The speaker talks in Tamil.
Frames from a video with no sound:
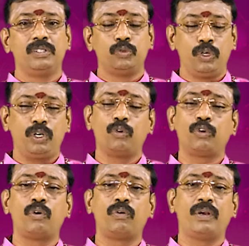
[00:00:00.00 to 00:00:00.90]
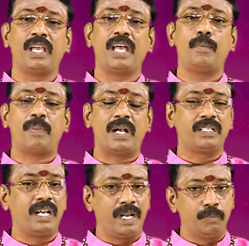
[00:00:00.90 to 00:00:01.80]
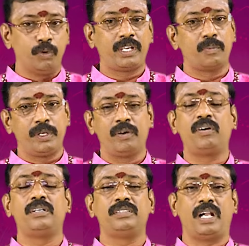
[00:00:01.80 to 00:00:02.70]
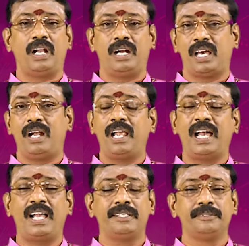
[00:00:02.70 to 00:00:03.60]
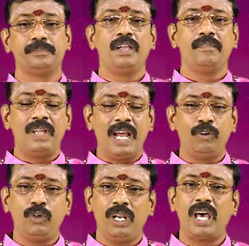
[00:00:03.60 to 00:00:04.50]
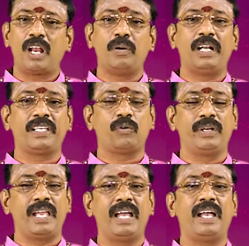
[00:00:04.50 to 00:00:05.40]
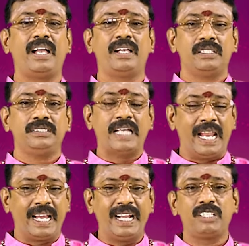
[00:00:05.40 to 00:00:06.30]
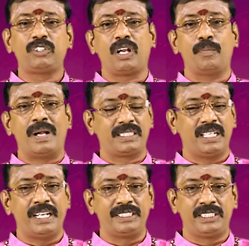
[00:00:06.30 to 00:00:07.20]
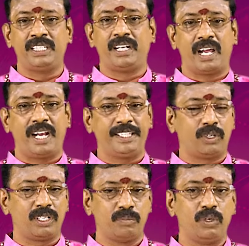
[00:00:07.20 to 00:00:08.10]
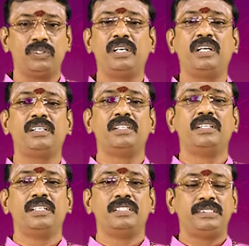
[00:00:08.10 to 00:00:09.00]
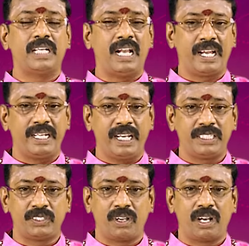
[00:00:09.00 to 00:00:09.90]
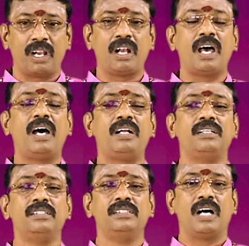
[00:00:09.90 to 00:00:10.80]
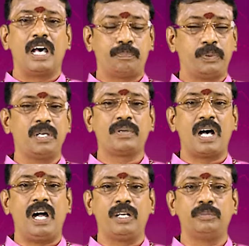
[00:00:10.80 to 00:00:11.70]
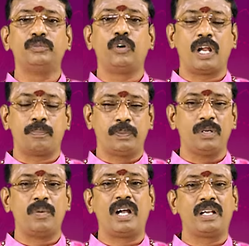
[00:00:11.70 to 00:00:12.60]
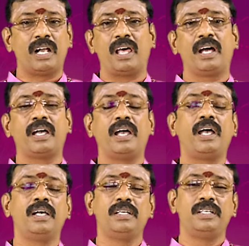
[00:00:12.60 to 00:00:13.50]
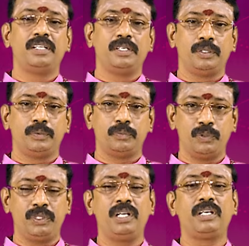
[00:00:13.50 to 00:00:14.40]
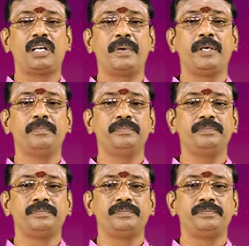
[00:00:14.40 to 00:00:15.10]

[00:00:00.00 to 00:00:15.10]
குருக்கு உருக்கக்கூடிய பலன்களை அனுபவிக்க முடியும் இந்த நல்ல நாளில் வேலூரில் பாலிக்கக்கூடிய ஜலகண்டேஸ்வரர் மனசில் நினச்சிட்டு இன்றைய நாளை தொடங்கும் போது ஜலகண்டேஸ்வரர் அருளால் அற்புதம் காணும் ஒரு அற்புதமான நாளாக உங்களுக்கு அமையும்